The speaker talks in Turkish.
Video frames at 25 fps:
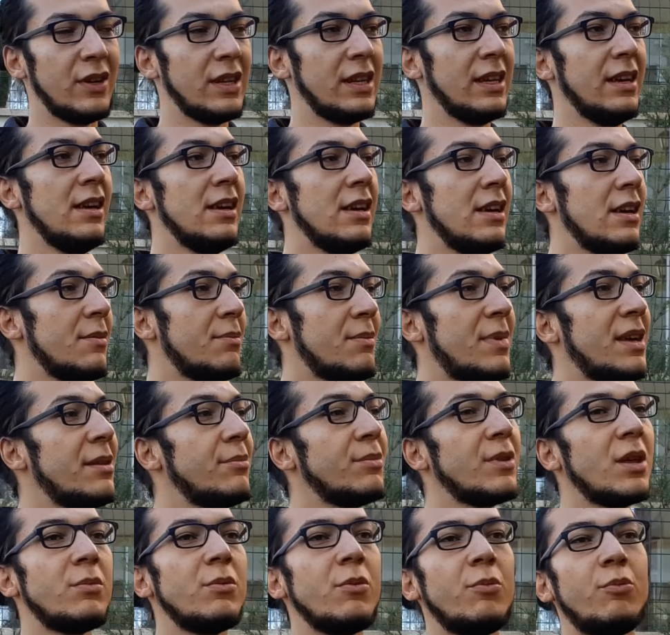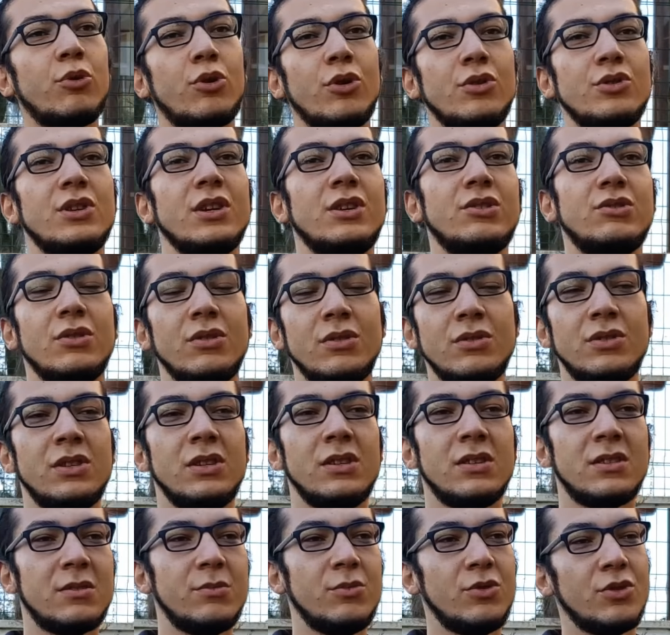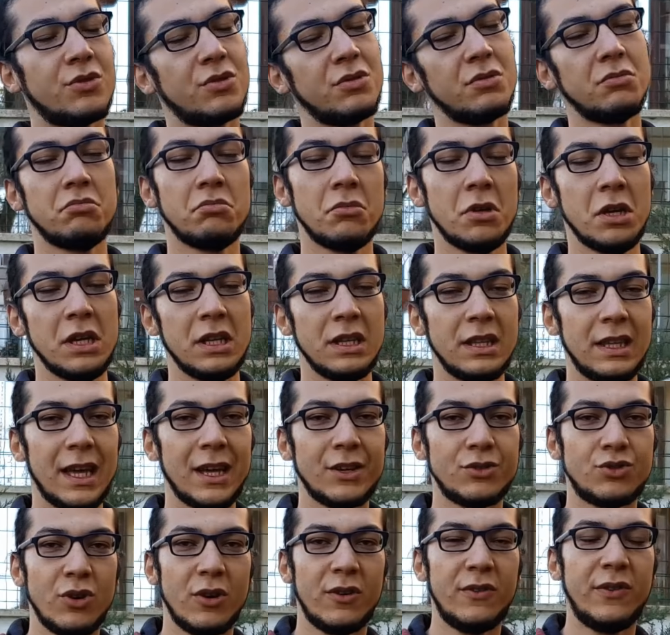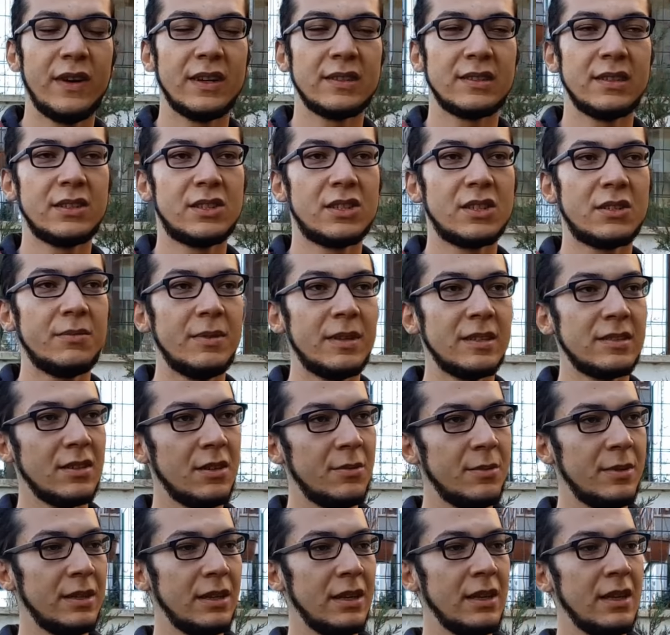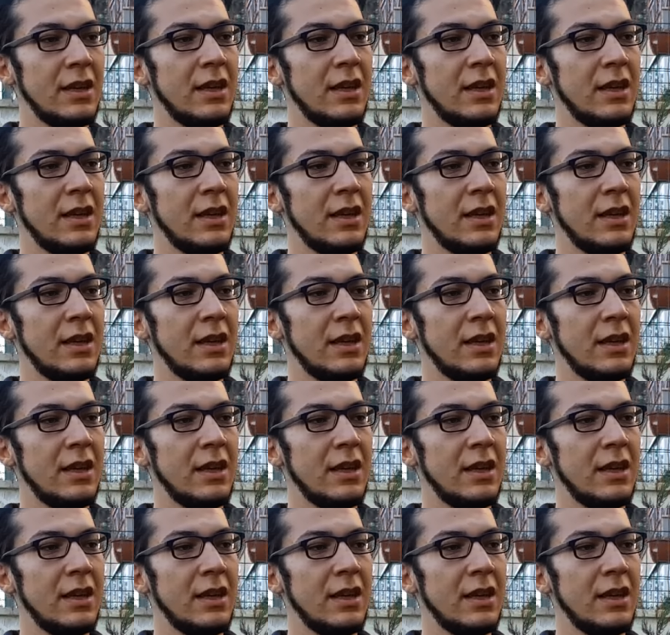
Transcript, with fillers: Hani benim de bir projeksiyon cihazım olsun diyen çok fazla çıkmaz ama